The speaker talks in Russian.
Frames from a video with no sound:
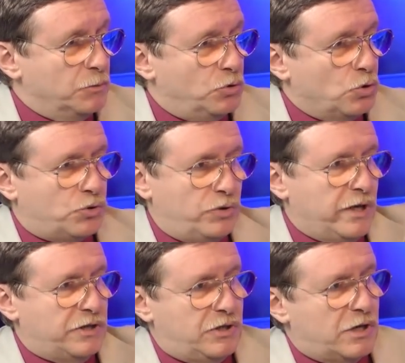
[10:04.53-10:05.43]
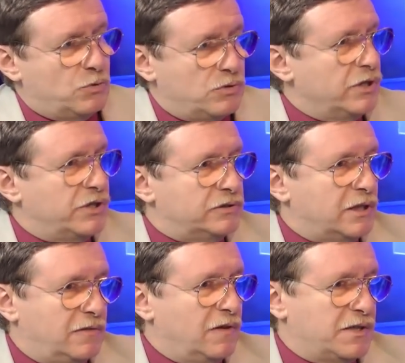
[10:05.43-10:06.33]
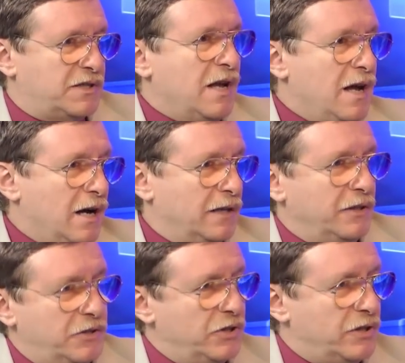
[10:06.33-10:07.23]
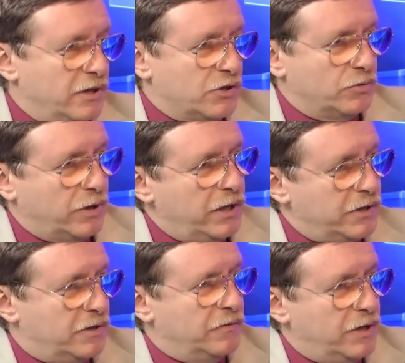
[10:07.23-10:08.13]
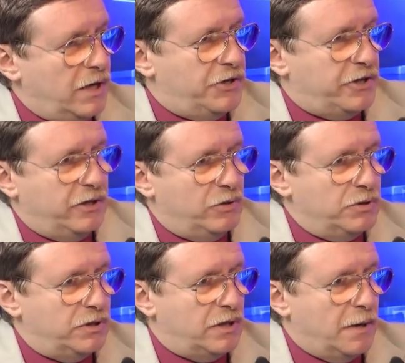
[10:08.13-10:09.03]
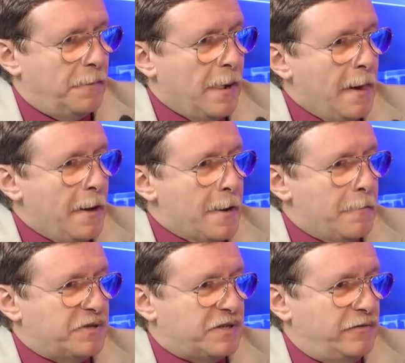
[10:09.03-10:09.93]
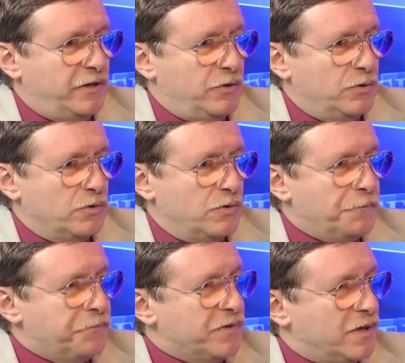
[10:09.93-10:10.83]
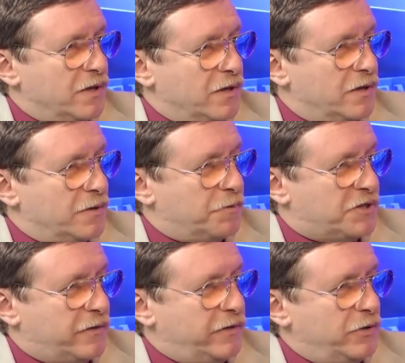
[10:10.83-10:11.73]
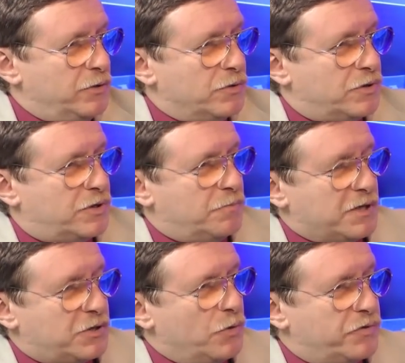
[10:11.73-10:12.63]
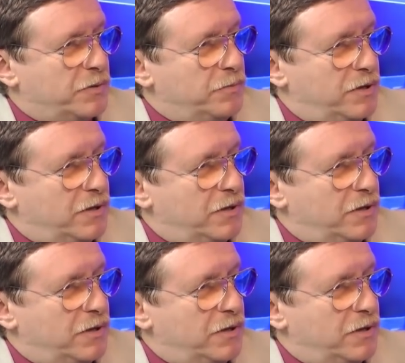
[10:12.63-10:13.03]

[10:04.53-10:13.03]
Но то, что я сейчас услышал от вас относительно журналистов в Нальчике, то есть там а, по сравнению, э, по сравнению с московским